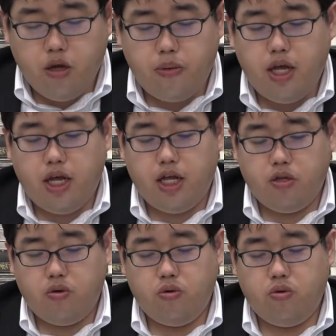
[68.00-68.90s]
まああ
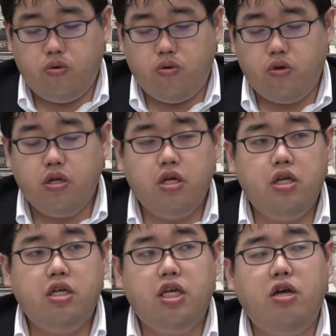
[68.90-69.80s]
のー
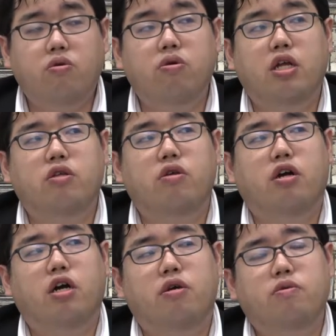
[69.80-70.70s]
結構なんという
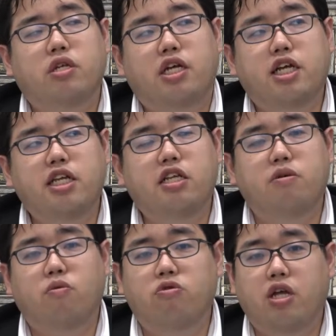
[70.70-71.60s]
か出されてい
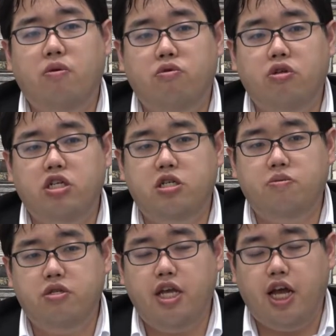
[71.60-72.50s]
る問題をもとに自
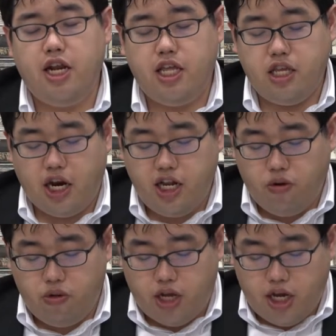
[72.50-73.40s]
分でやり、やり
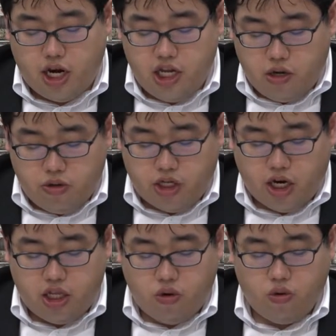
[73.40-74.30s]
込んだりやり直した
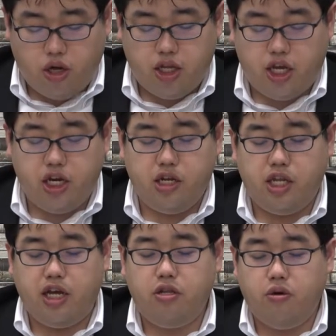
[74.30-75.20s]
りってことができ
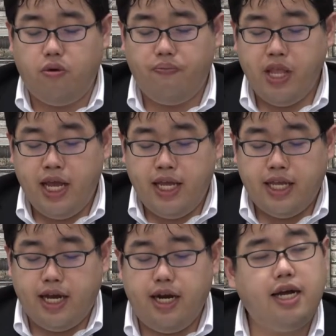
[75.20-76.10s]
ないと
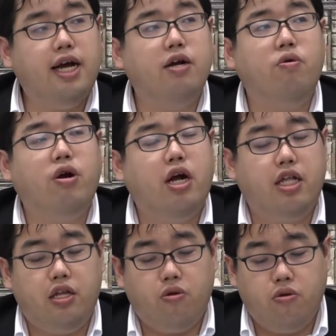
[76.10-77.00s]
なかなか合格
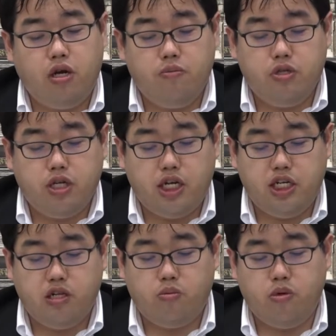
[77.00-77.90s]
点取るのが難
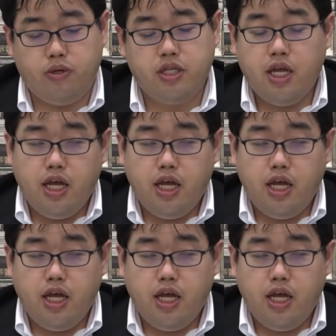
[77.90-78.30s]
しいと思います。